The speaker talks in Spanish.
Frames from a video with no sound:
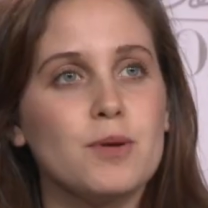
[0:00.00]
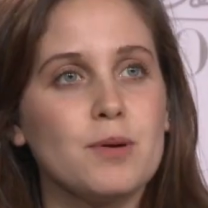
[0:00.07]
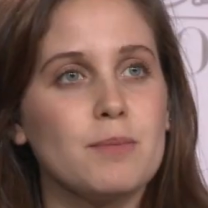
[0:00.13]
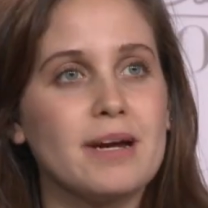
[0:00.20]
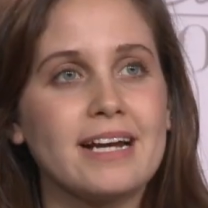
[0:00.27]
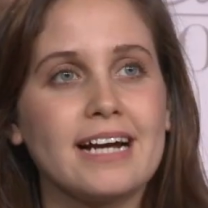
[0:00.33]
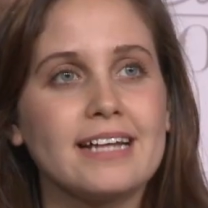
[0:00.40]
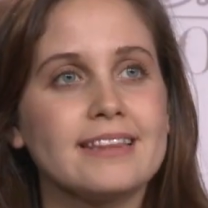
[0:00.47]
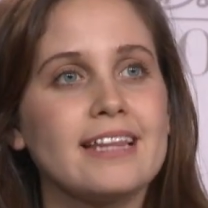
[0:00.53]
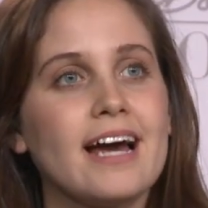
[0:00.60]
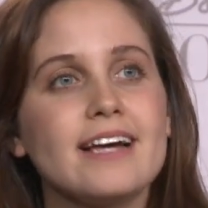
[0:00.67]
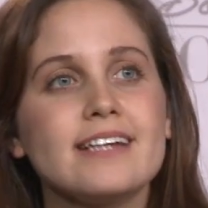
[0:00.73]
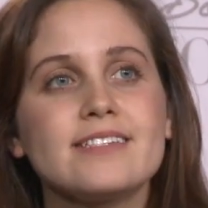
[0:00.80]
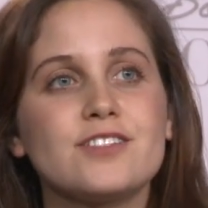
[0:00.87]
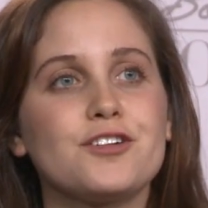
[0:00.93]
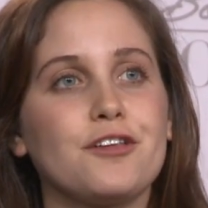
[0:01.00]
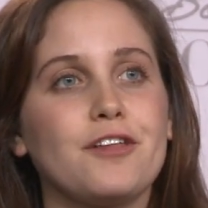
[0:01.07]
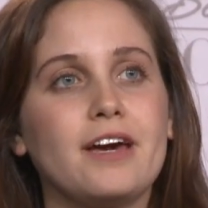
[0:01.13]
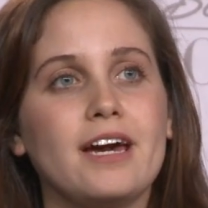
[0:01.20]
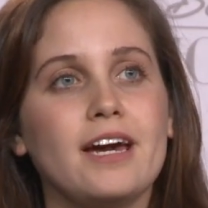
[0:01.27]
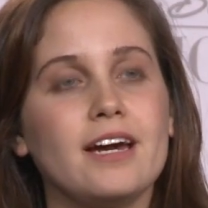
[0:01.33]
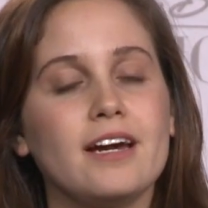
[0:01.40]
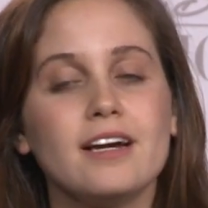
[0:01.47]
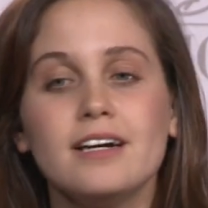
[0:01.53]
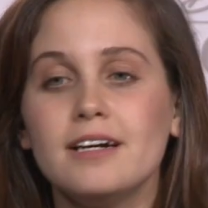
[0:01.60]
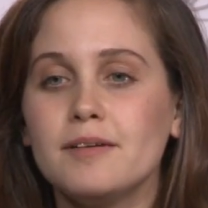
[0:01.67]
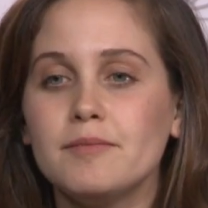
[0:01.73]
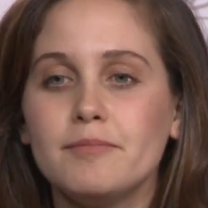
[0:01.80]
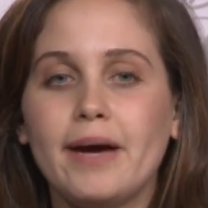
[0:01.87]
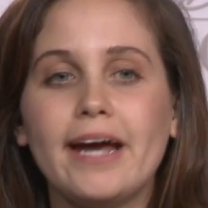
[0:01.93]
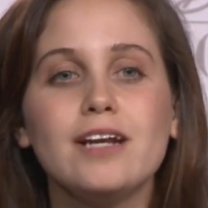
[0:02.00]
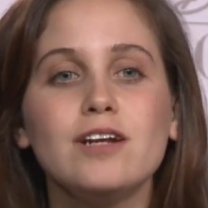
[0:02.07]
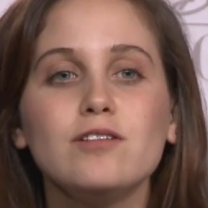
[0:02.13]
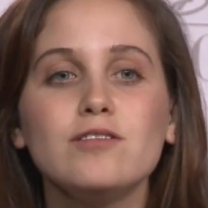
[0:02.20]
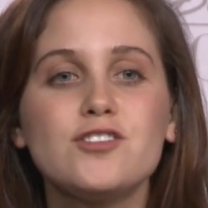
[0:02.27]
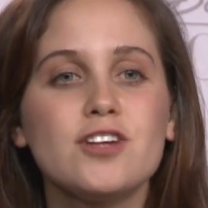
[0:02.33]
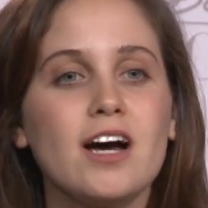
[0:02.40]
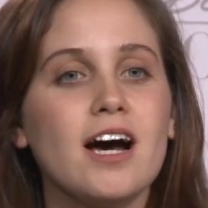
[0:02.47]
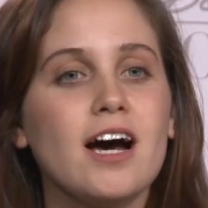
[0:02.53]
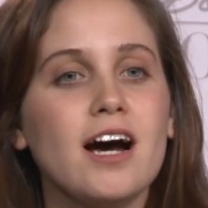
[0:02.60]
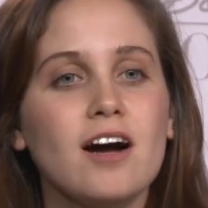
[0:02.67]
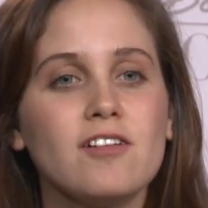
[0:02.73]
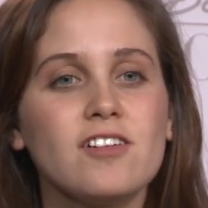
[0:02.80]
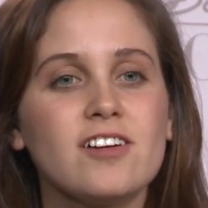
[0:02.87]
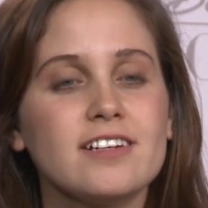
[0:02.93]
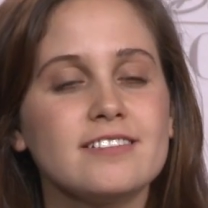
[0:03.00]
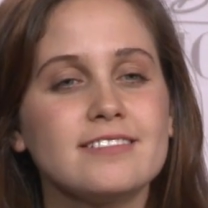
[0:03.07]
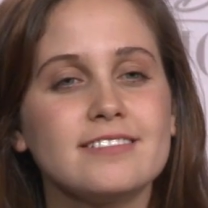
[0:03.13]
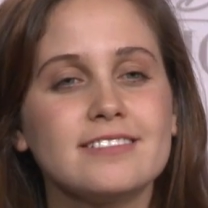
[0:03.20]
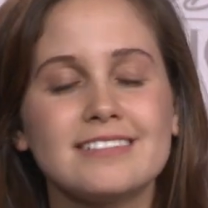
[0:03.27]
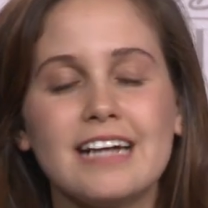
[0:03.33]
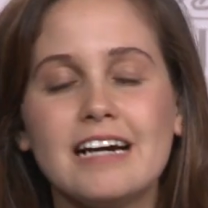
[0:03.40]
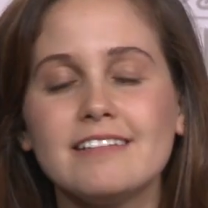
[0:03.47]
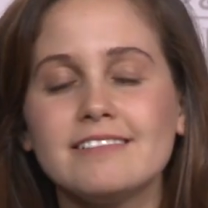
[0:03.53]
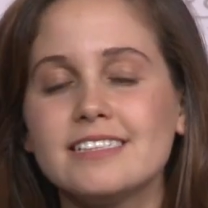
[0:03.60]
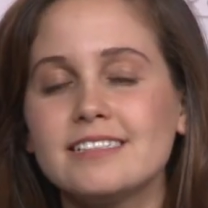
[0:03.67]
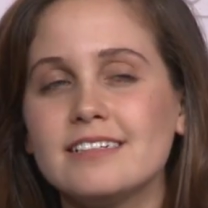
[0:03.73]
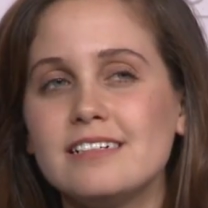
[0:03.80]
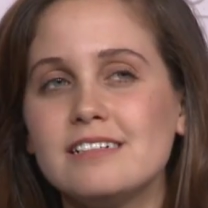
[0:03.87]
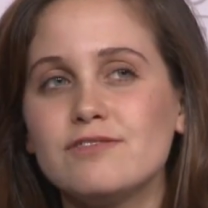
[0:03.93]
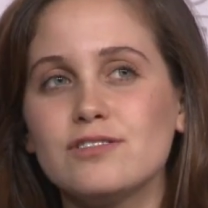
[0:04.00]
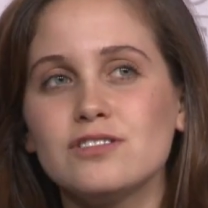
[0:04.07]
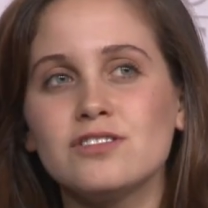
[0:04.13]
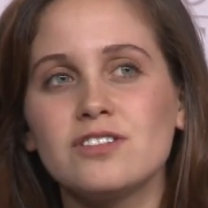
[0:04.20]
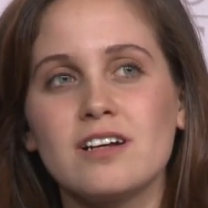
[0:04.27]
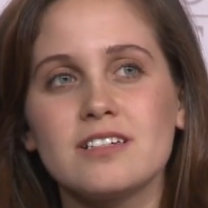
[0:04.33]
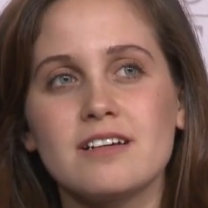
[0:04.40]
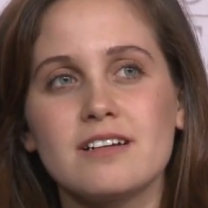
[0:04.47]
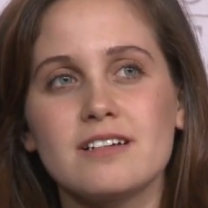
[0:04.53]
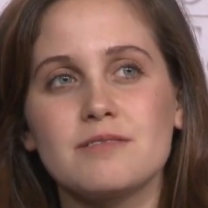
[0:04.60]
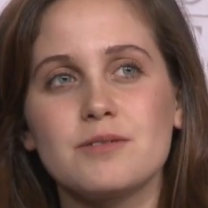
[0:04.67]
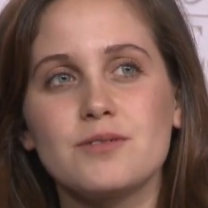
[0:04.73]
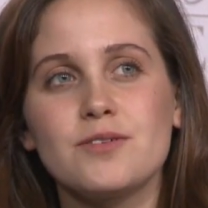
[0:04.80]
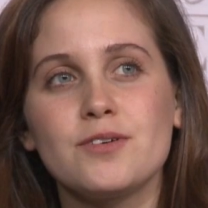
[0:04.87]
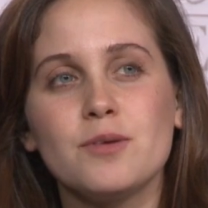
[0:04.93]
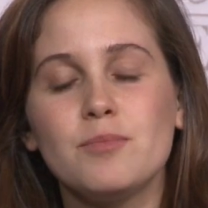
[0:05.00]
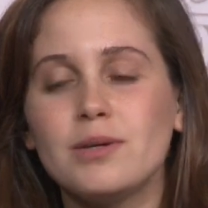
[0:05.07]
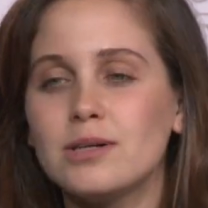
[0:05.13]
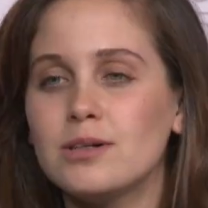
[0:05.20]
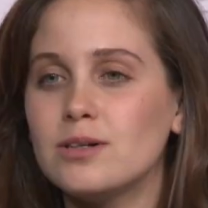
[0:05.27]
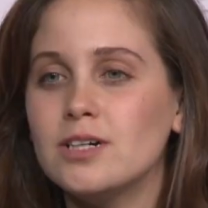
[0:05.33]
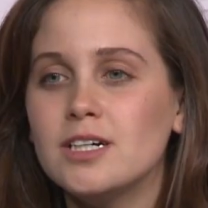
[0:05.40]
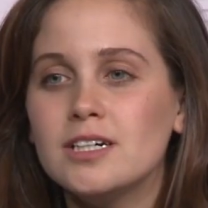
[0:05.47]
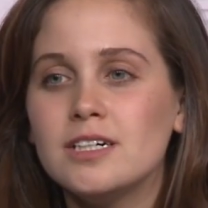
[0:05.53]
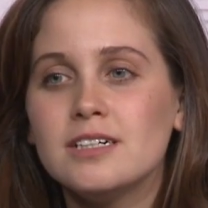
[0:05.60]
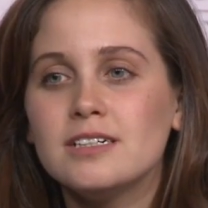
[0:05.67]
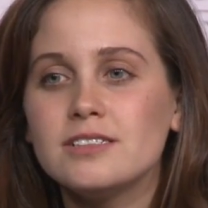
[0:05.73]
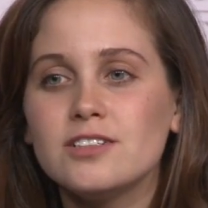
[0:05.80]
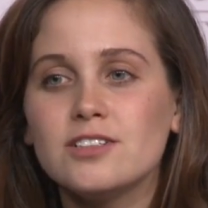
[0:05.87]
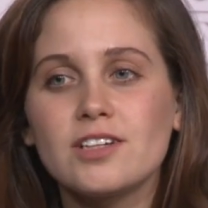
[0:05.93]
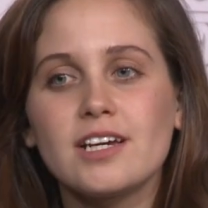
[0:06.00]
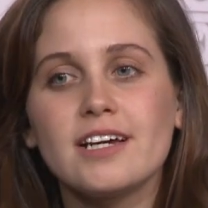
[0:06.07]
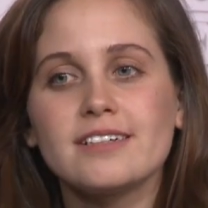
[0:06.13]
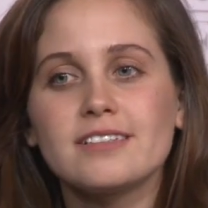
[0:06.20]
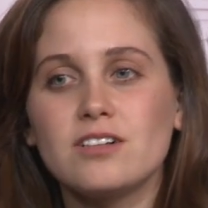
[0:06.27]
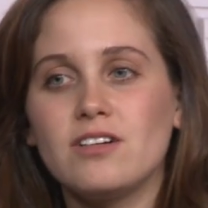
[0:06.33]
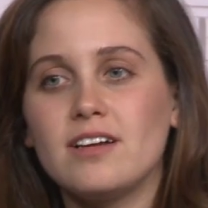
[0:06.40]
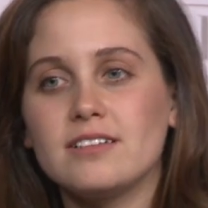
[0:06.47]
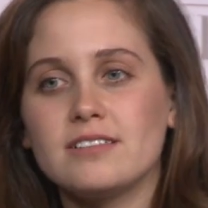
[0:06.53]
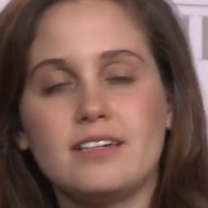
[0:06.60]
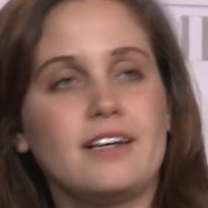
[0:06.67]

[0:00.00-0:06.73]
pero me encanta esto de ve y lucha, aunque sabes en el fondo que vas a recibir uno, pero no te quedes con las